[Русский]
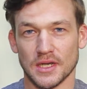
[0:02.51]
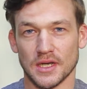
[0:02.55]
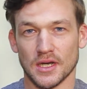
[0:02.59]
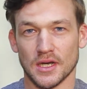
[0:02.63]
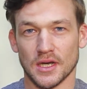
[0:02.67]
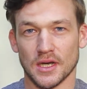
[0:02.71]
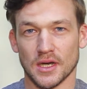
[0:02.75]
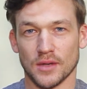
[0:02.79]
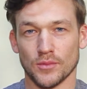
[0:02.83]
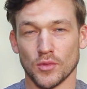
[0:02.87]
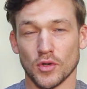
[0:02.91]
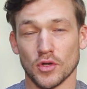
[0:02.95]

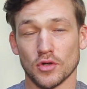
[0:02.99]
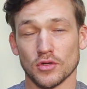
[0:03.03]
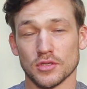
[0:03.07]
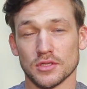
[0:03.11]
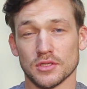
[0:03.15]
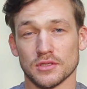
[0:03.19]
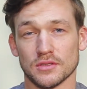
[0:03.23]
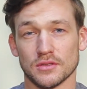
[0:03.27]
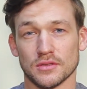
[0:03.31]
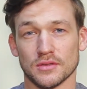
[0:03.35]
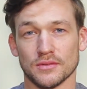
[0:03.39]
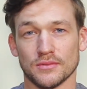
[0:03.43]
А, мой
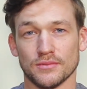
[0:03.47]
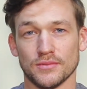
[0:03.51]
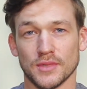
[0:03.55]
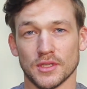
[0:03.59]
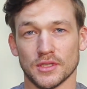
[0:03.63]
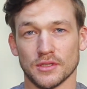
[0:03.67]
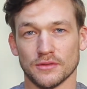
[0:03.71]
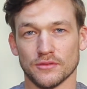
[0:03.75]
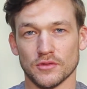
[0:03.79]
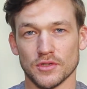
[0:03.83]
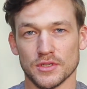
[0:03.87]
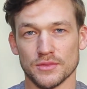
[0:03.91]
рост
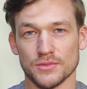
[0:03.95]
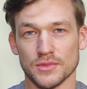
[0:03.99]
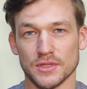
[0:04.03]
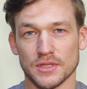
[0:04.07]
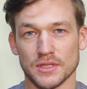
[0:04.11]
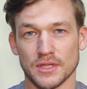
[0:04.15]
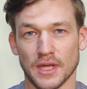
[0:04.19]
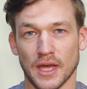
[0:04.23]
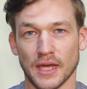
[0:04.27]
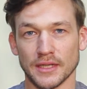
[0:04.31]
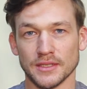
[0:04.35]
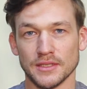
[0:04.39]
метр
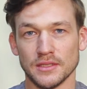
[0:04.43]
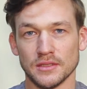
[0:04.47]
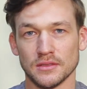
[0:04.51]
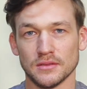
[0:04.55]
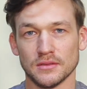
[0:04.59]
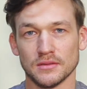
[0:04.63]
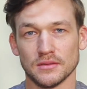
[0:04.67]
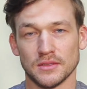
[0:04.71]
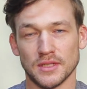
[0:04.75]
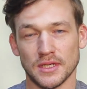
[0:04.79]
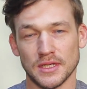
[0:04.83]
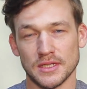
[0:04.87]
восемьдесят
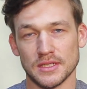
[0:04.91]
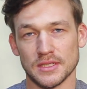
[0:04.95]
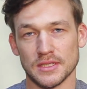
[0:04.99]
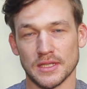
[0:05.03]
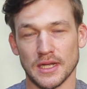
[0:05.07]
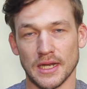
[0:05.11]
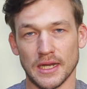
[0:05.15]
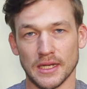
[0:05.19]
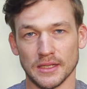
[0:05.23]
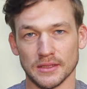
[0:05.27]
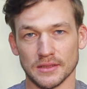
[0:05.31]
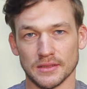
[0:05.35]
один,
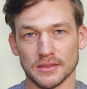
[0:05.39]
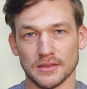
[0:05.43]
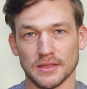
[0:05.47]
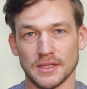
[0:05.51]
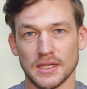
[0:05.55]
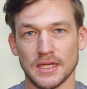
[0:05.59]
тридцать лет.